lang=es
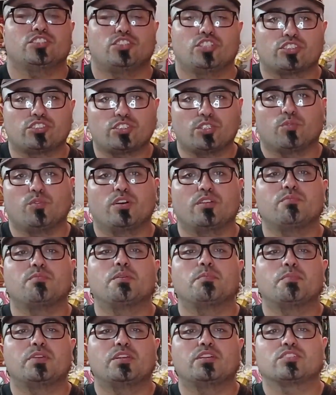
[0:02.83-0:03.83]
Yo soy Wolf,
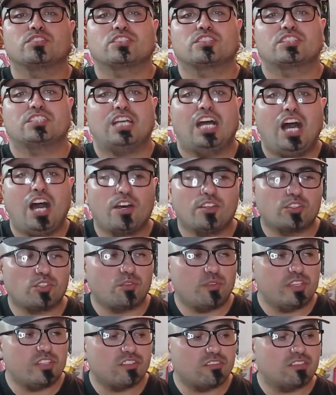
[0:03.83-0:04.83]
bienvenidos a
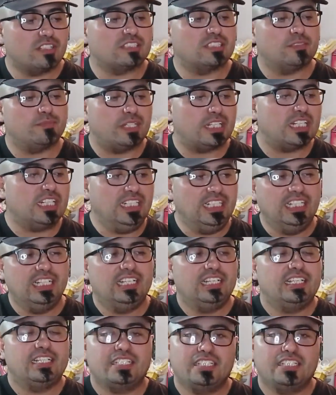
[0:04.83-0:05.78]
otro vídeo en tres semanas.